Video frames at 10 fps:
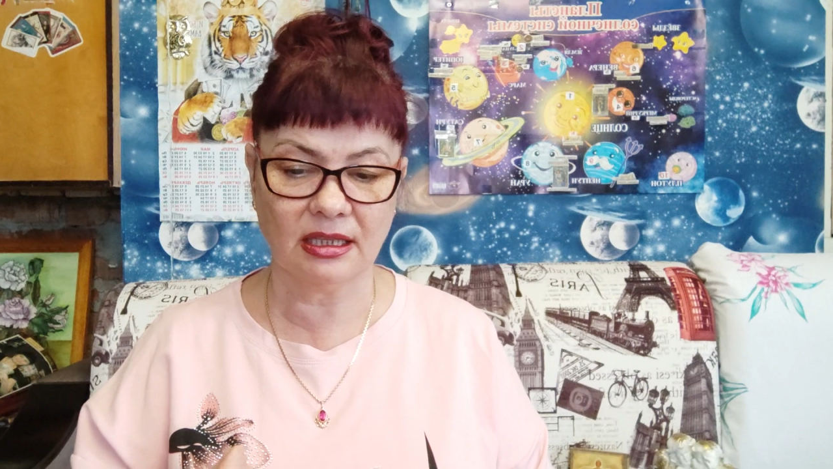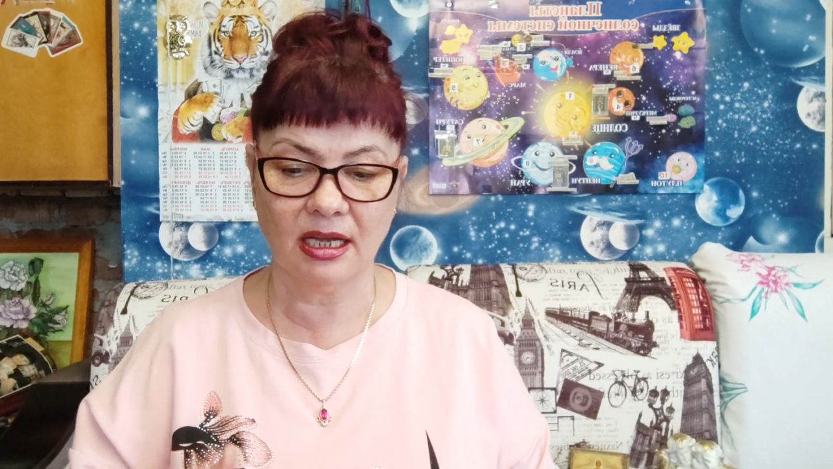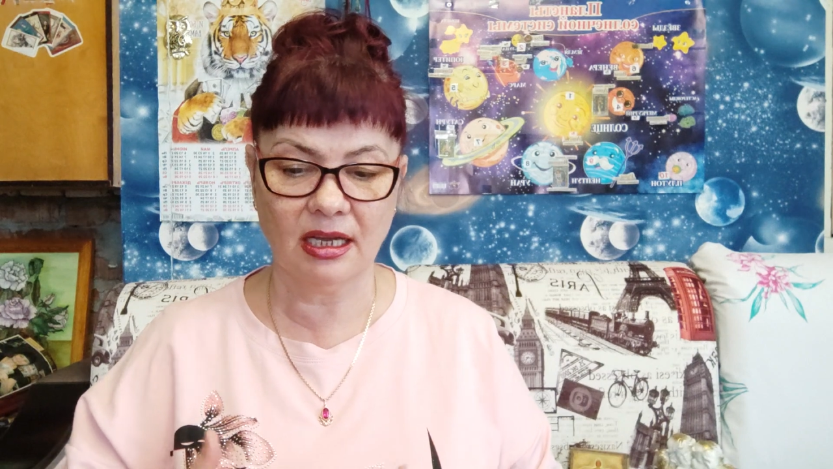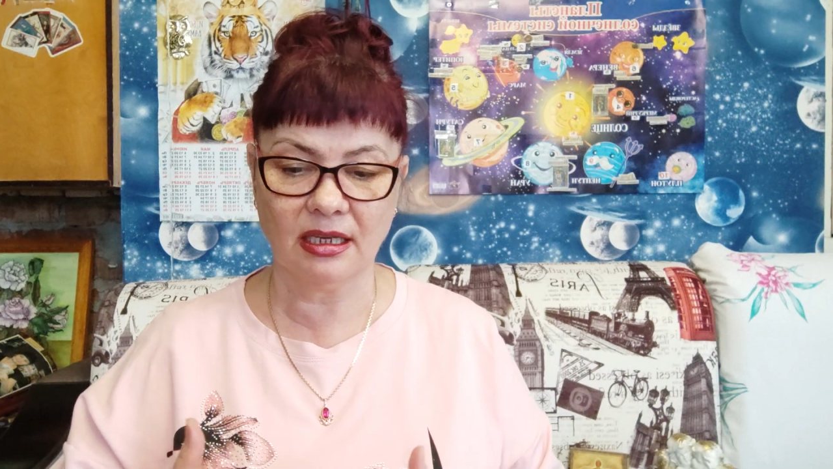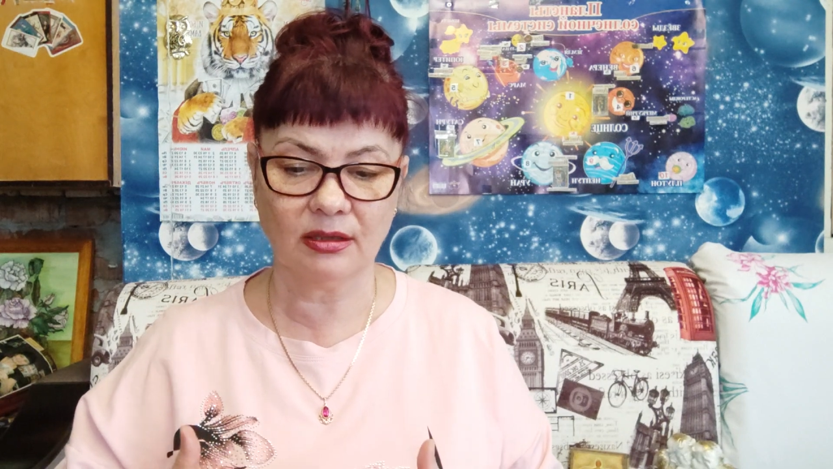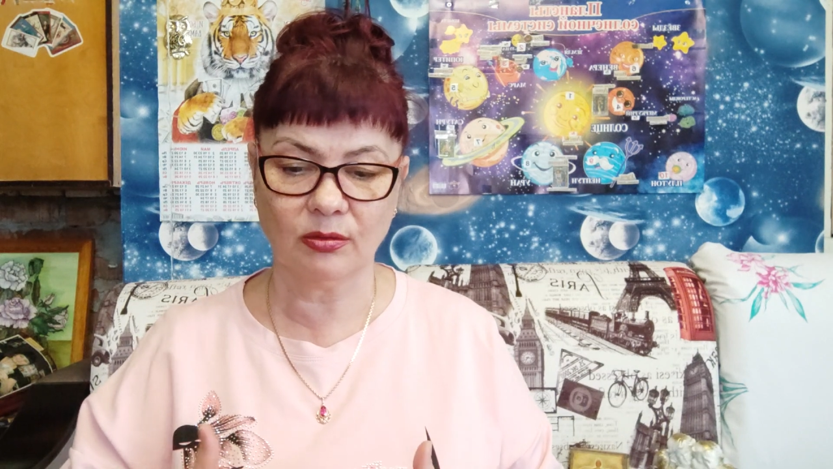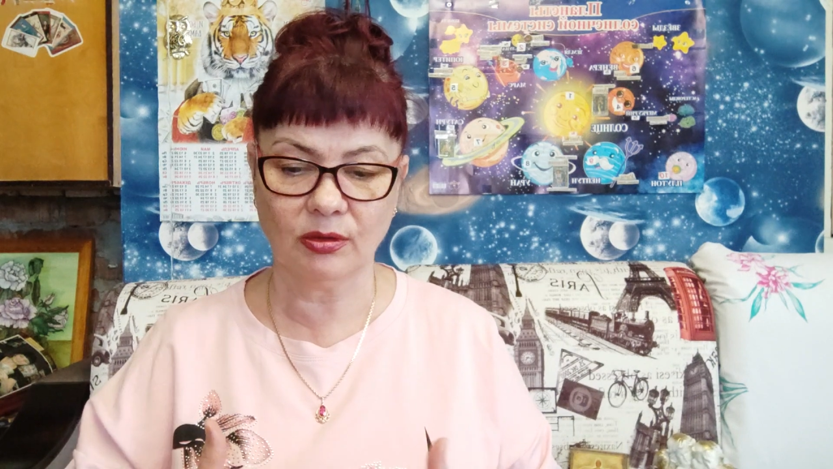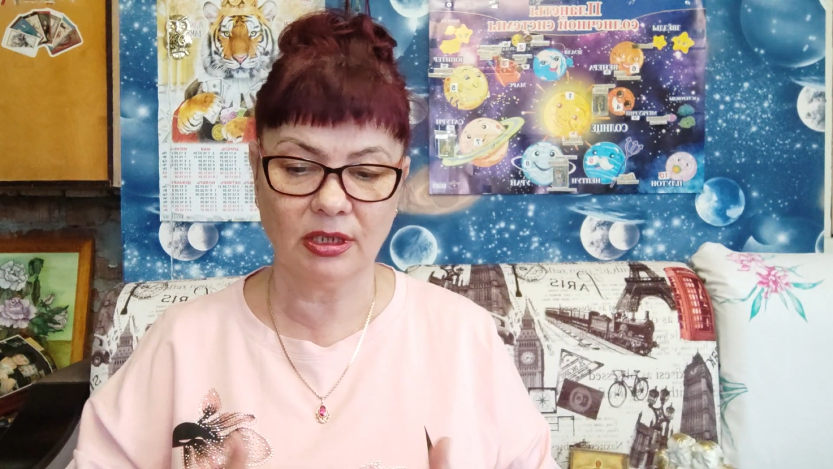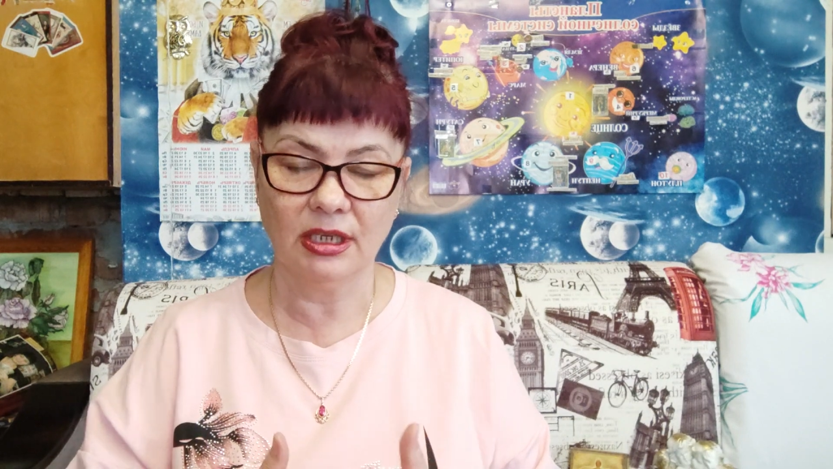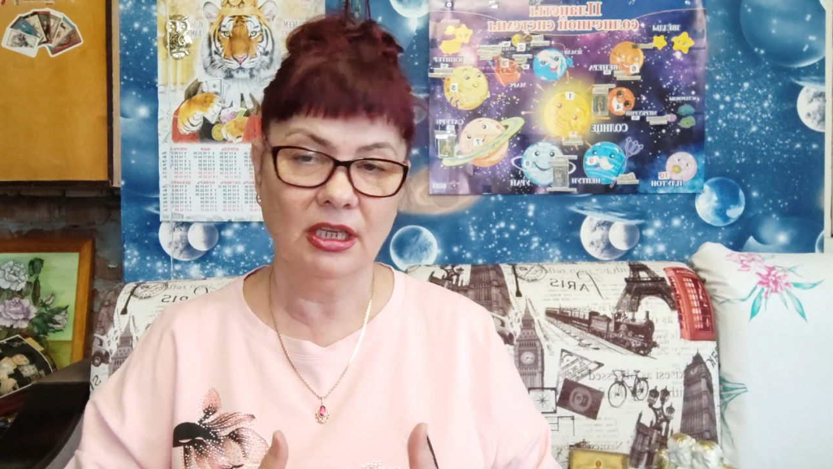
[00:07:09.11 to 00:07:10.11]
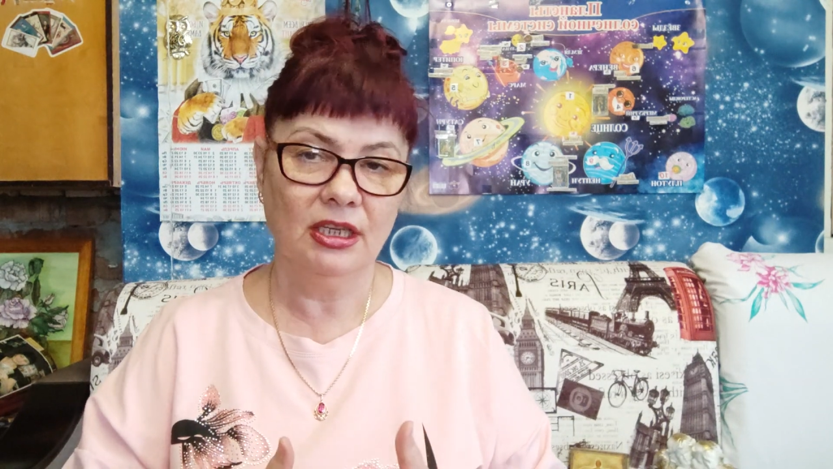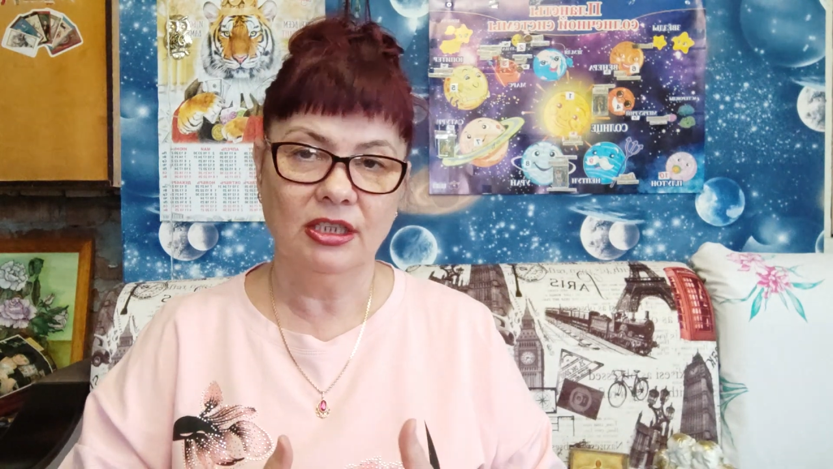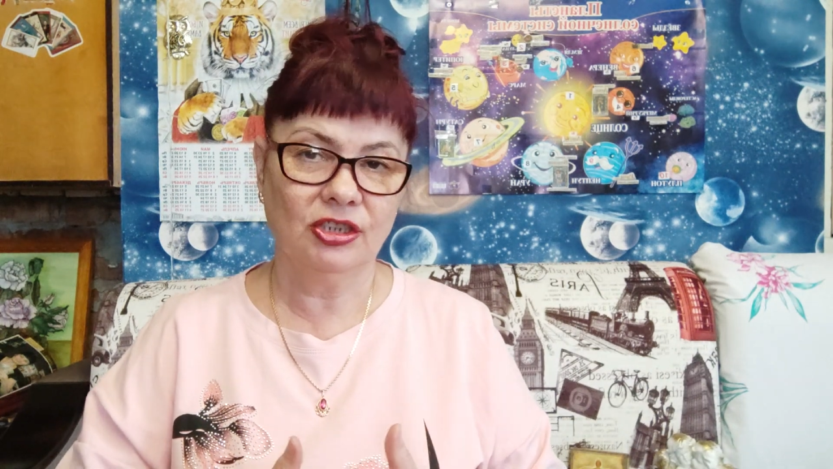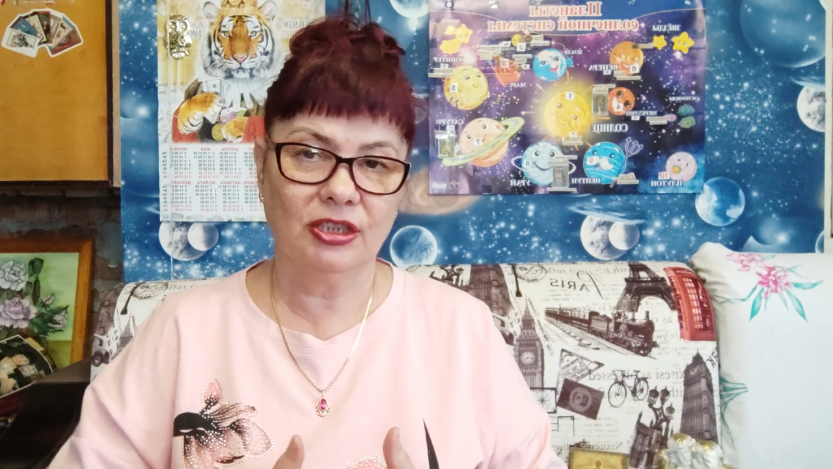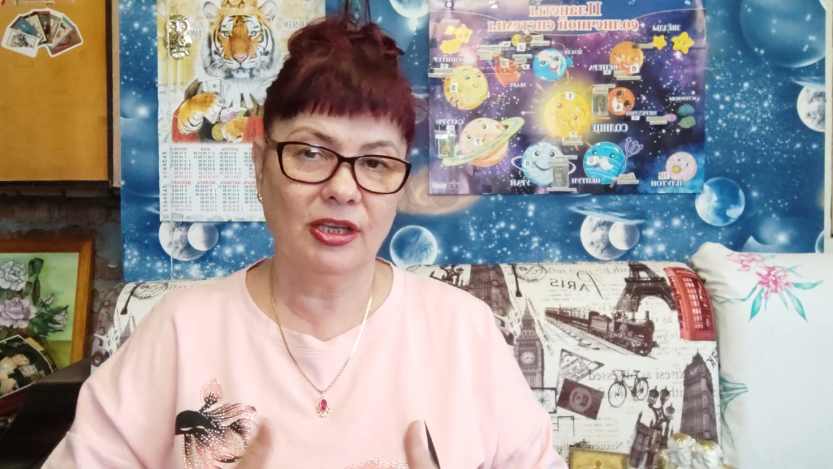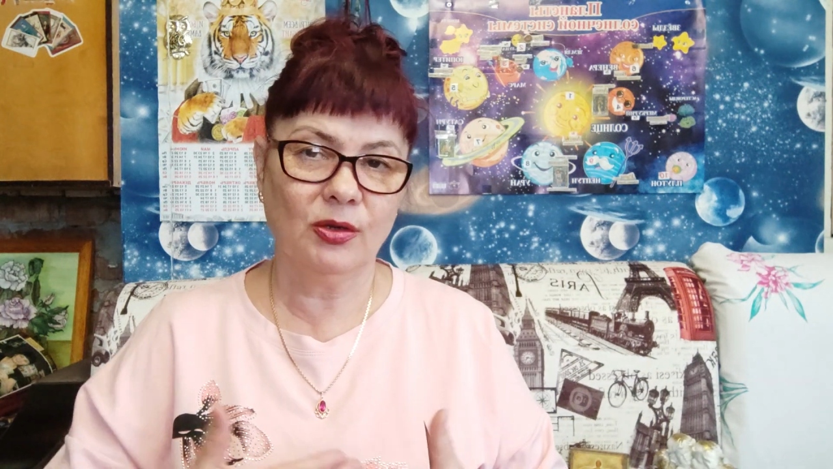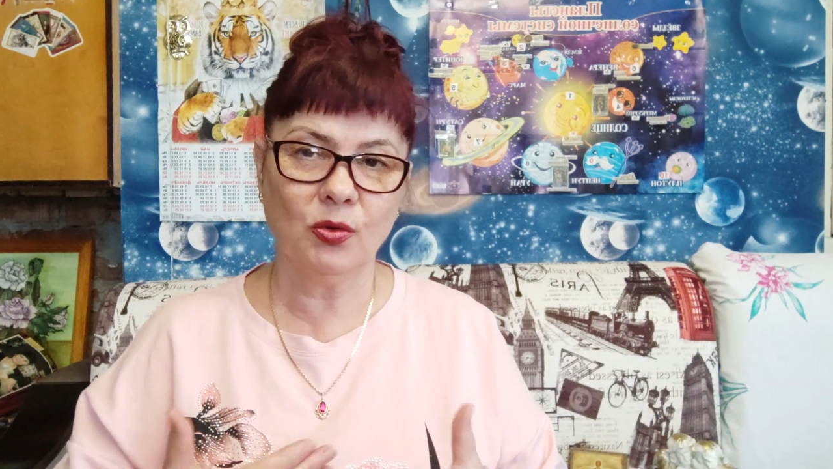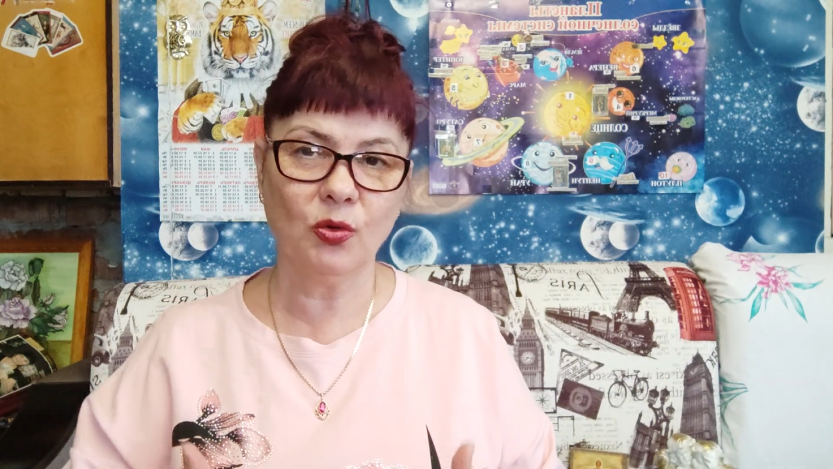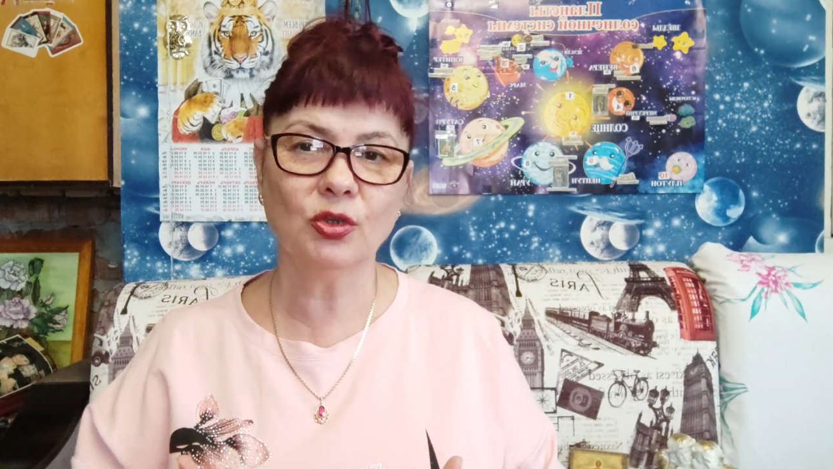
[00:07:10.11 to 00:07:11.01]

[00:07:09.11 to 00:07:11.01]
та, которой человек